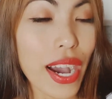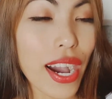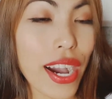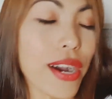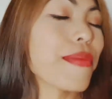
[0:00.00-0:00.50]

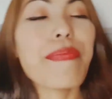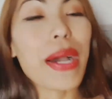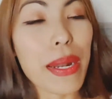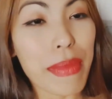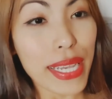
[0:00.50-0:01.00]
um,
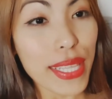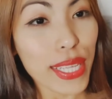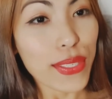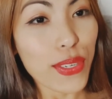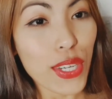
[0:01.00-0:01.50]
para
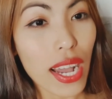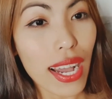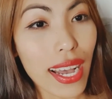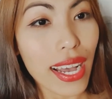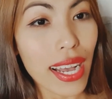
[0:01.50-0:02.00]
makita nyo
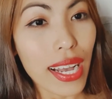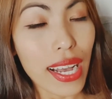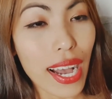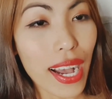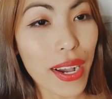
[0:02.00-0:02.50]
siya
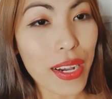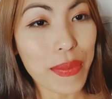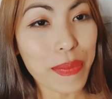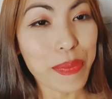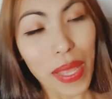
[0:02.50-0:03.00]

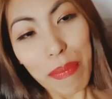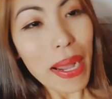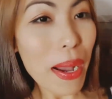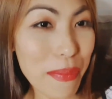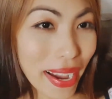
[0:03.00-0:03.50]
um,
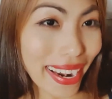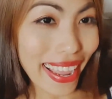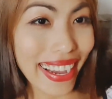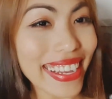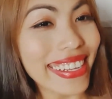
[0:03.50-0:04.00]
abang-abang lang.